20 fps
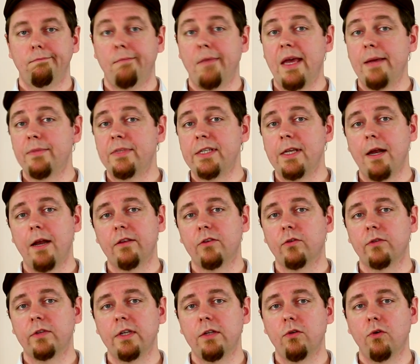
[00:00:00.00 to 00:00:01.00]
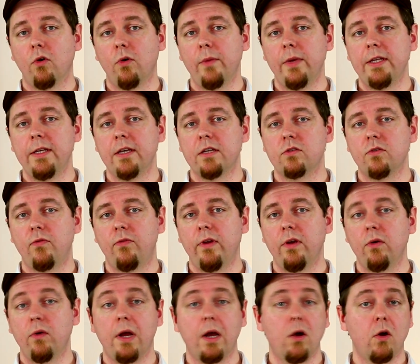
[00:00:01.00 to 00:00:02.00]
Même si elle a tenté de remédier à ce
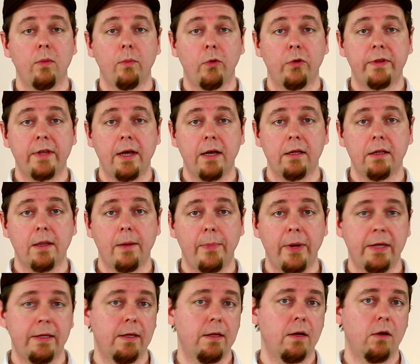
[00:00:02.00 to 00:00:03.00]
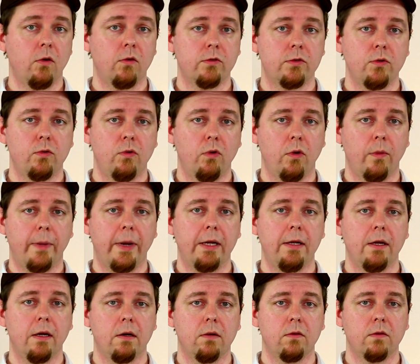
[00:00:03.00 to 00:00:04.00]
fléau, la Grande-Bretagne n'a pas été d'un grand secours auprès
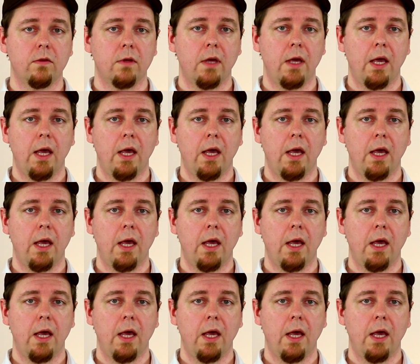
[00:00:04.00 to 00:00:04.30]
d'Irlande.